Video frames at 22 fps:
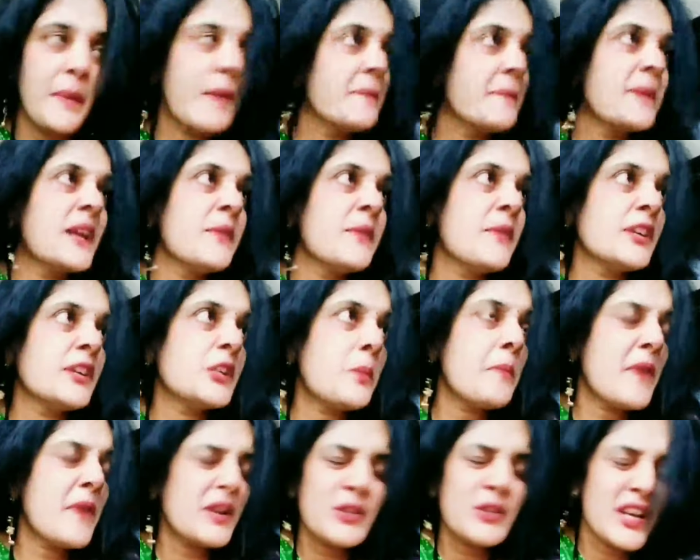ఇక మీద నేను
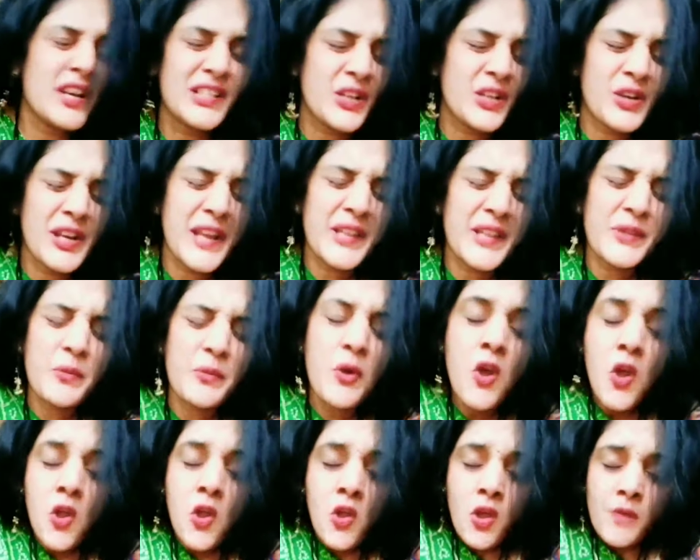ఎవరి మొహం
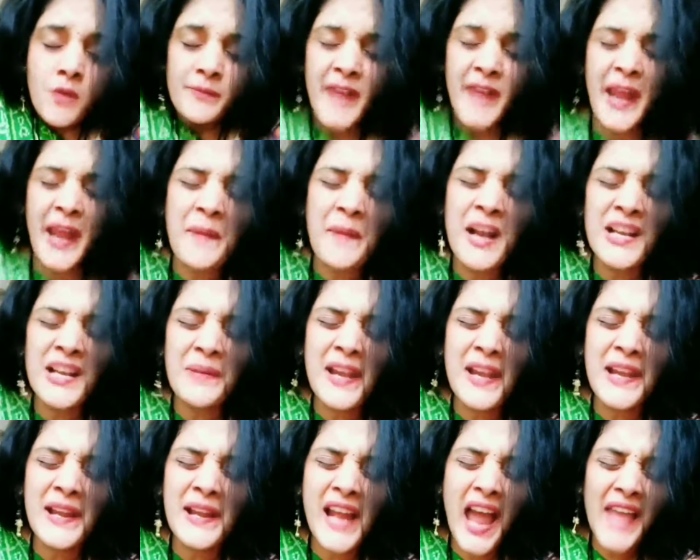చూడదలుచుకోవట్లేదు నేను
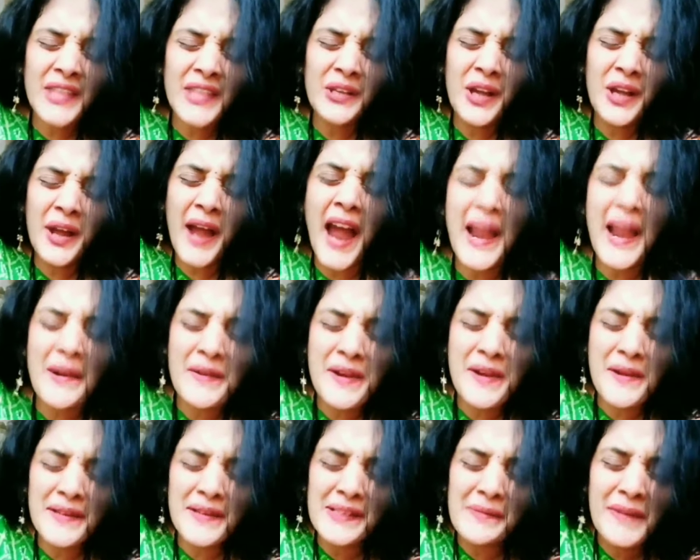మోసపోవడం మాత్రమే కాదు
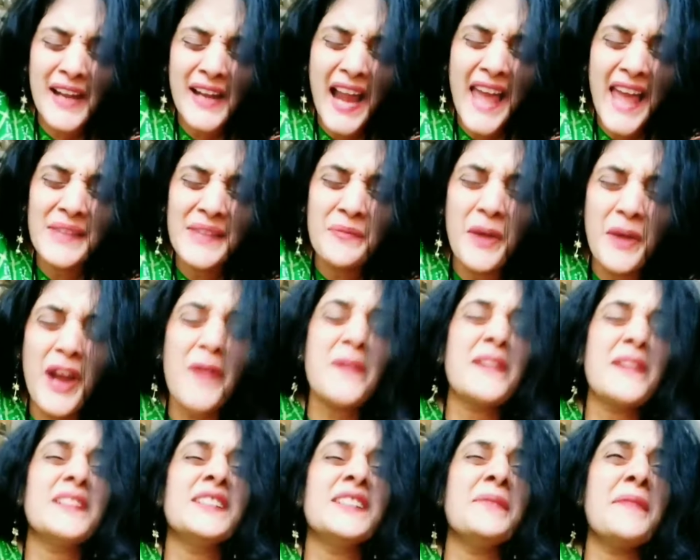పరుపుడు మాత్రమే కాదు
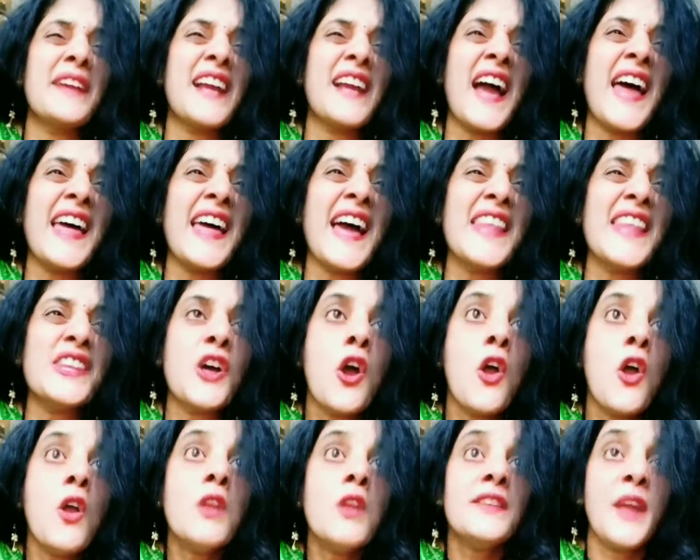అవమానపడడం మాత్రమే
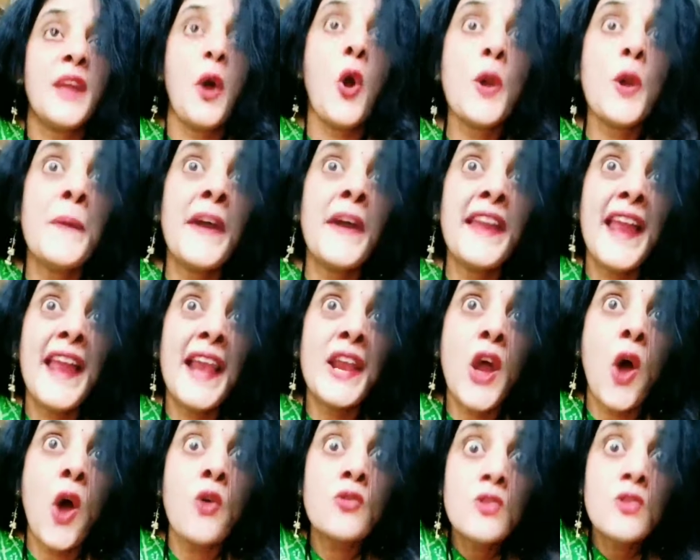కాదు నేను
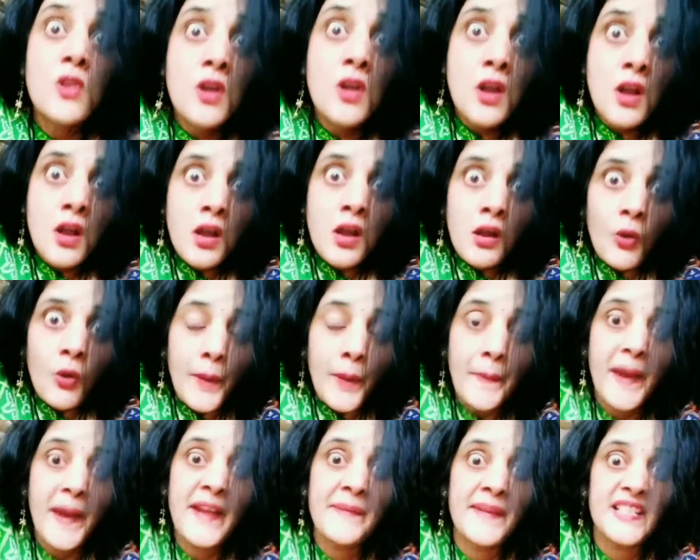ఓడిపోయాను
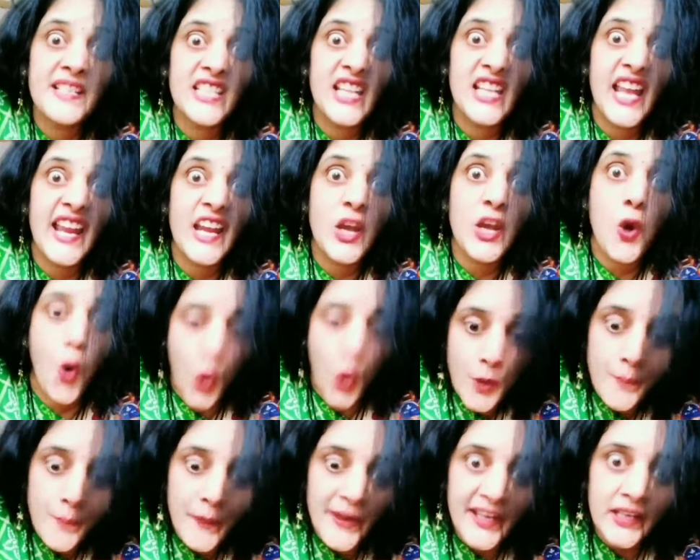ఒక పని మనిషి దగ్గర
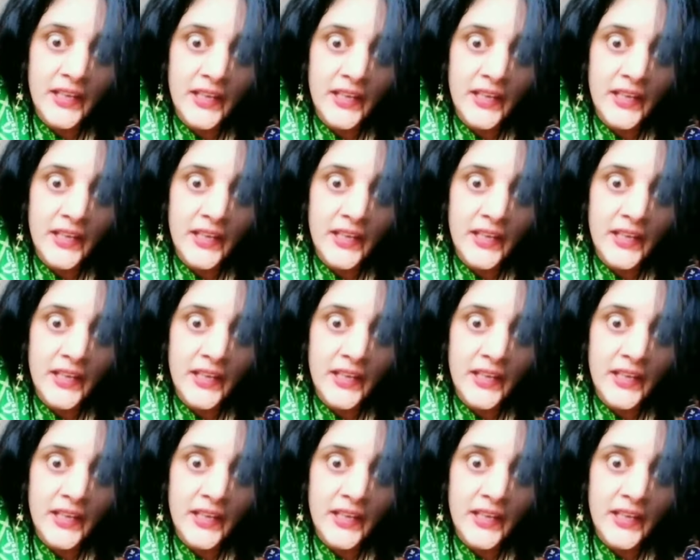నేను